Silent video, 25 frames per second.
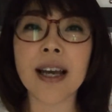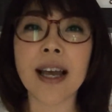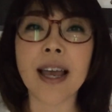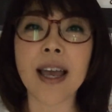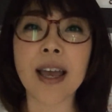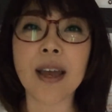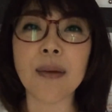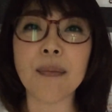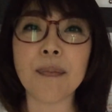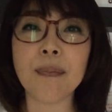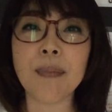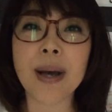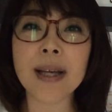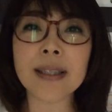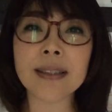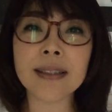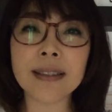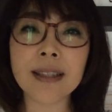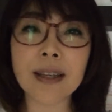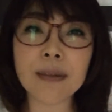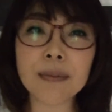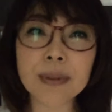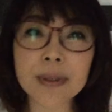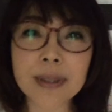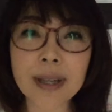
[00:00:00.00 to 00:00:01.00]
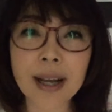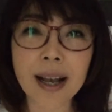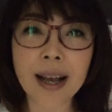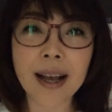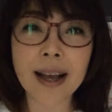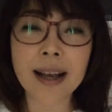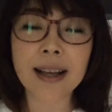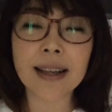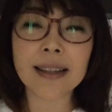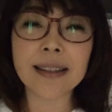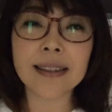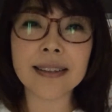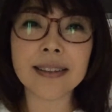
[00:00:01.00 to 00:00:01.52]
えー、バスタブが
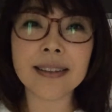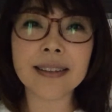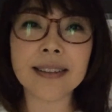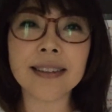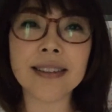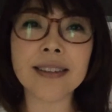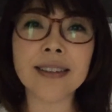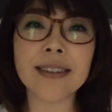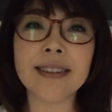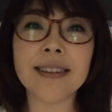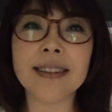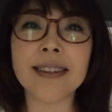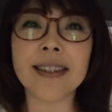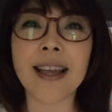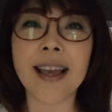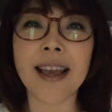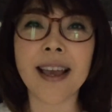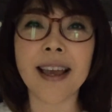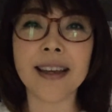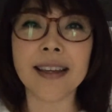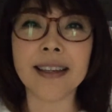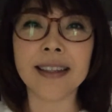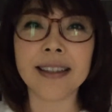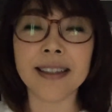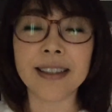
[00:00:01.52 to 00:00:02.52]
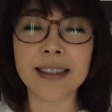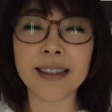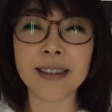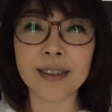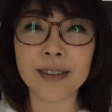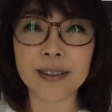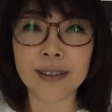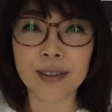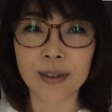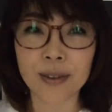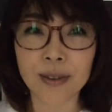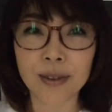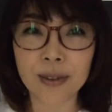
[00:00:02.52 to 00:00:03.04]
ついてい
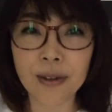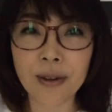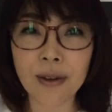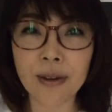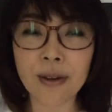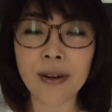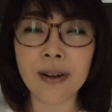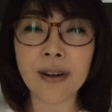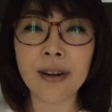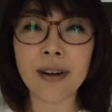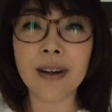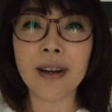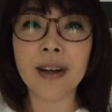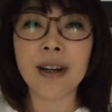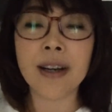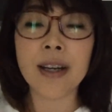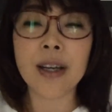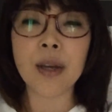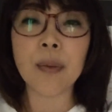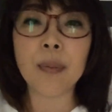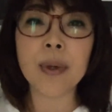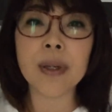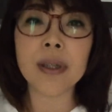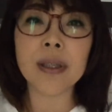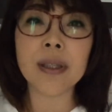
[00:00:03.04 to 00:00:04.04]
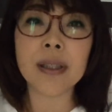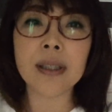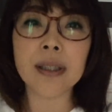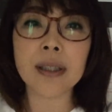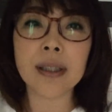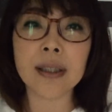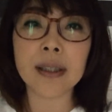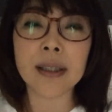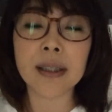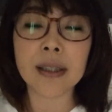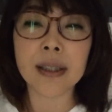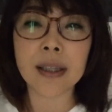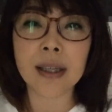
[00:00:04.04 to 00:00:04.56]
るのと、やっぱ
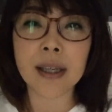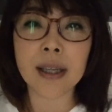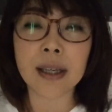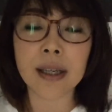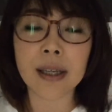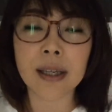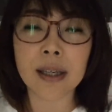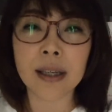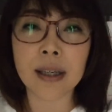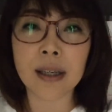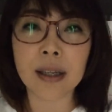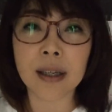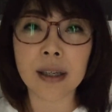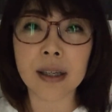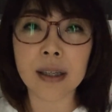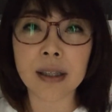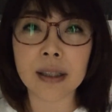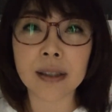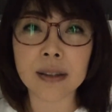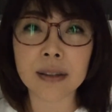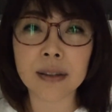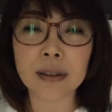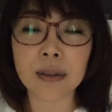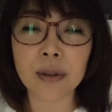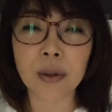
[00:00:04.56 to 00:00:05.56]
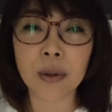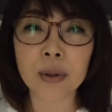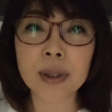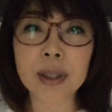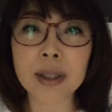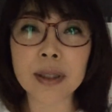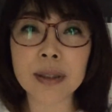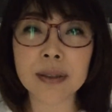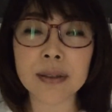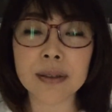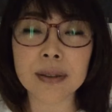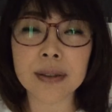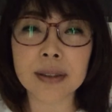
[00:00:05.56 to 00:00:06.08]
り、えー、
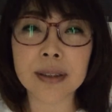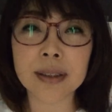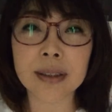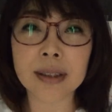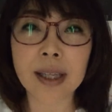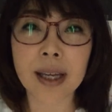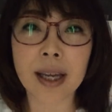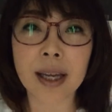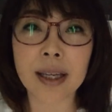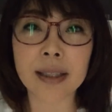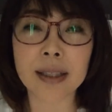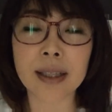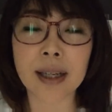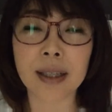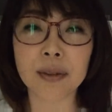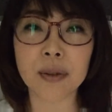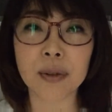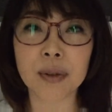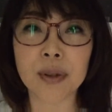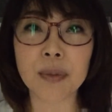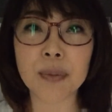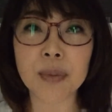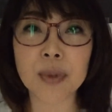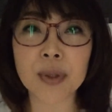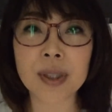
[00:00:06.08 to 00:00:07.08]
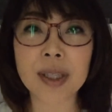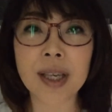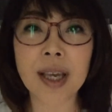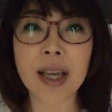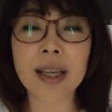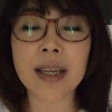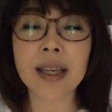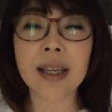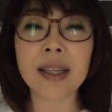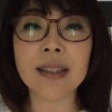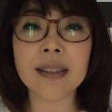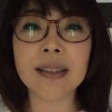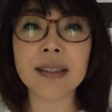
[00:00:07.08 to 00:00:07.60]
ホテル自体がとても
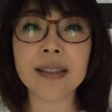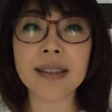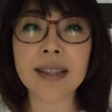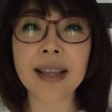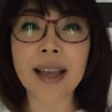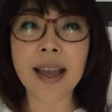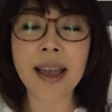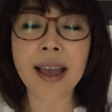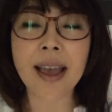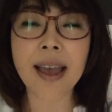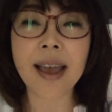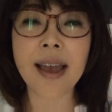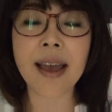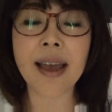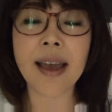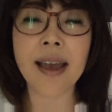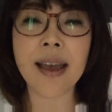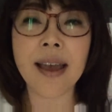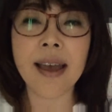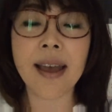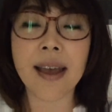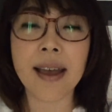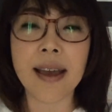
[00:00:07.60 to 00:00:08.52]
清潔で、